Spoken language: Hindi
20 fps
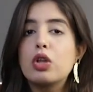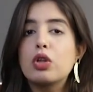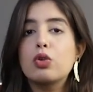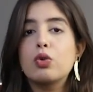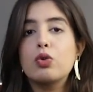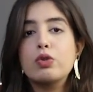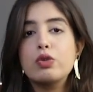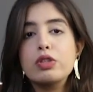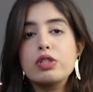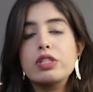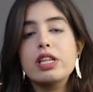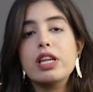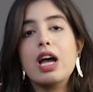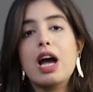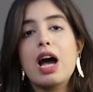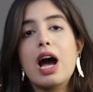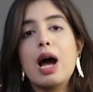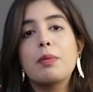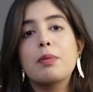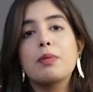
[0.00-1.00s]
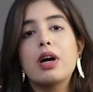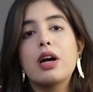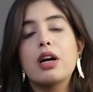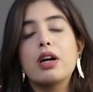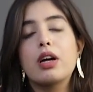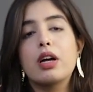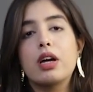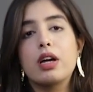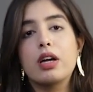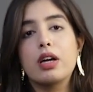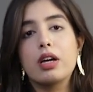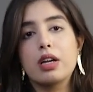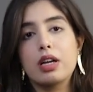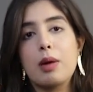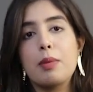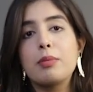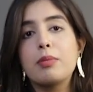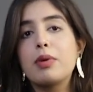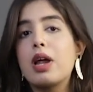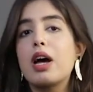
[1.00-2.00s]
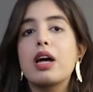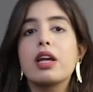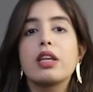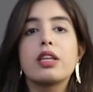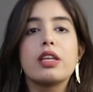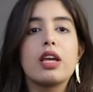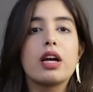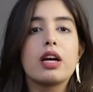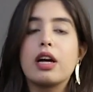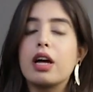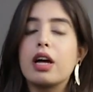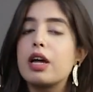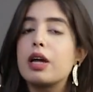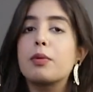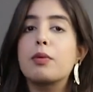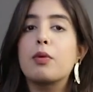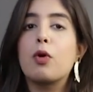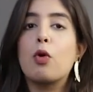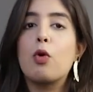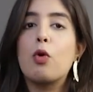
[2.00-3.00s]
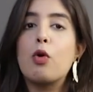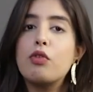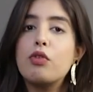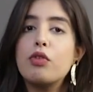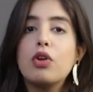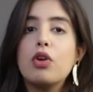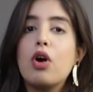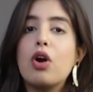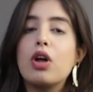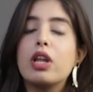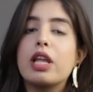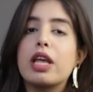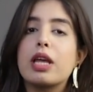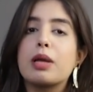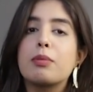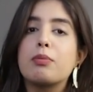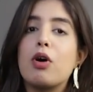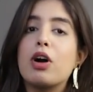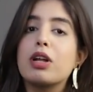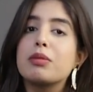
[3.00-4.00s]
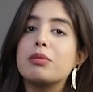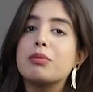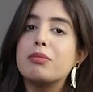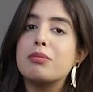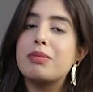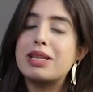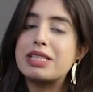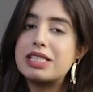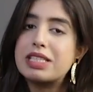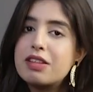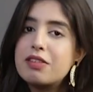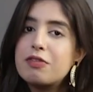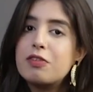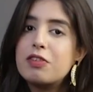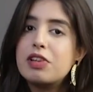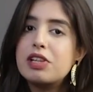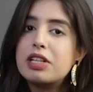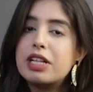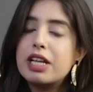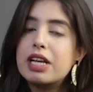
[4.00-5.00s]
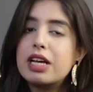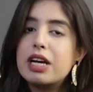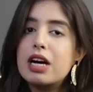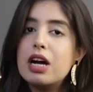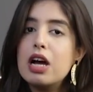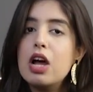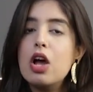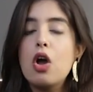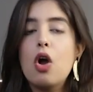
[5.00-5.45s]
तो उससे आपका आ, कमरा या घर ओवरऑल एक बहुत मेसी फील देगा